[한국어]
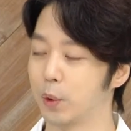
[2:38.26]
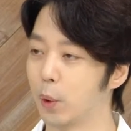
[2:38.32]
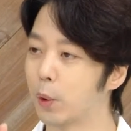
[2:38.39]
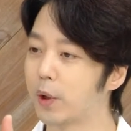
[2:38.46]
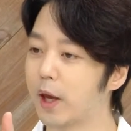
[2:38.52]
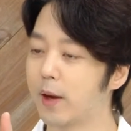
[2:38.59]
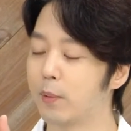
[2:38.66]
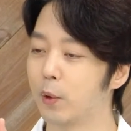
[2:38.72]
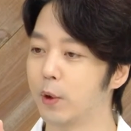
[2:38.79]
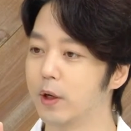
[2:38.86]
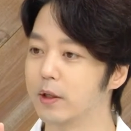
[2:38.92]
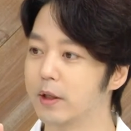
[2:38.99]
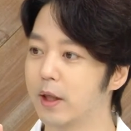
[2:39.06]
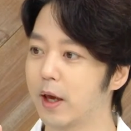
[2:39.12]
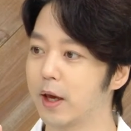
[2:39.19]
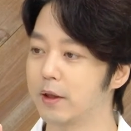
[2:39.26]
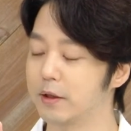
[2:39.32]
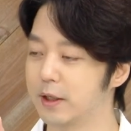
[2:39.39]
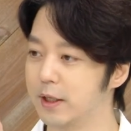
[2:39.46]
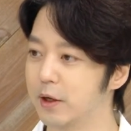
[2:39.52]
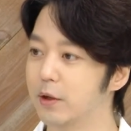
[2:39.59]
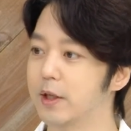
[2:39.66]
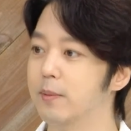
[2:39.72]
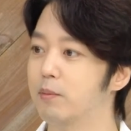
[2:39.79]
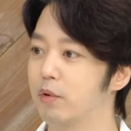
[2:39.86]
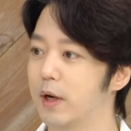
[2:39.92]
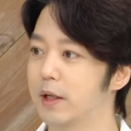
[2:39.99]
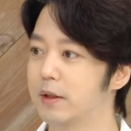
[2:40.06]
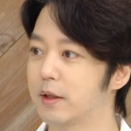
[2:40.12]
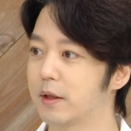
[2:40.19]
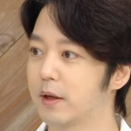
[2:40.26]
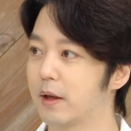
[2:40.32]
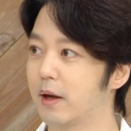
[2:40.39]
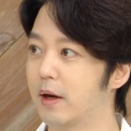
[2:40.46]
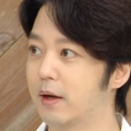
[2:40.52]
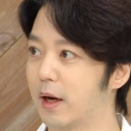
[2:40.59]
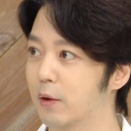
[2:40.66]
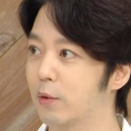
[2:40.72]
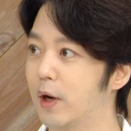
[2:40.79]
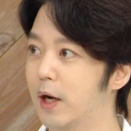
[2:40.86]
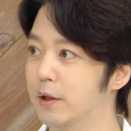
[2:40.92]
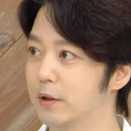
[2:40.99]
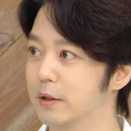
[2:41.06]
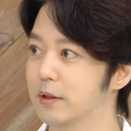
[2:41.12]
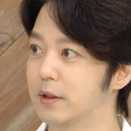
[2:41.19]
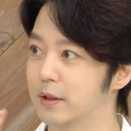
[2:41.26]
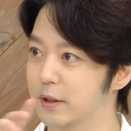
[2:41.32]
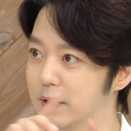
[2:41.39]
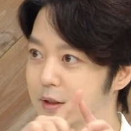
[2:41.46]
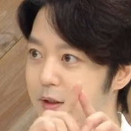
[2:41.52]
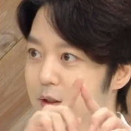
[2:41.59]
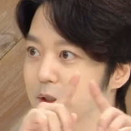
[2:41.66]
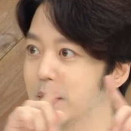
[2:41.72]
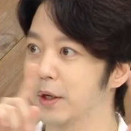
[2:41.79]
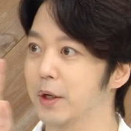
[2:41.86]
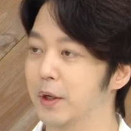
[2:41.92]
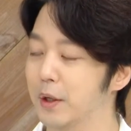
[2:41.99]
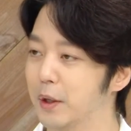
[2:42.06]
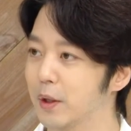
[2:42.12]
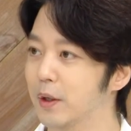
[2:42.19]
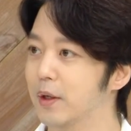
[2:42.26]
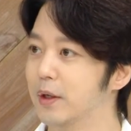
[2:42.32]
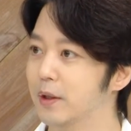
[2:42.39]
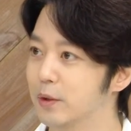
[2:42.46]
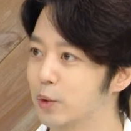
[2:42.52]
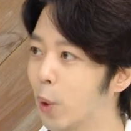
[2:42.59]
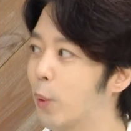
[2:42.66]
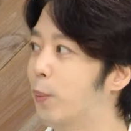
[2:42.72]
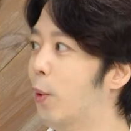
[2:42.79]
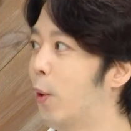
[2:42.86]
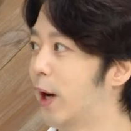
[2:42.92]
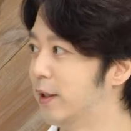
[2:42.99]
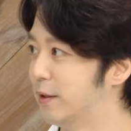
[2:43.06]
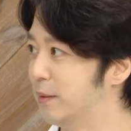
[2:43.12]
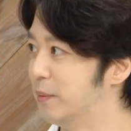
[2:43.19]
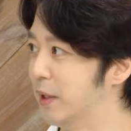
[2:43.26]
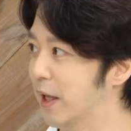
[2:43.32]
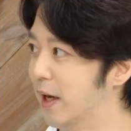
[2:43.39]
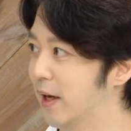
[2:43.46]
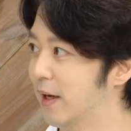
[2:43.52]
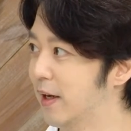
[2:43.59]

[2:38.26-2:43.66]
이렇게 보일 때는 이런 임플란트다라고 하는 그 족보가 있습니다.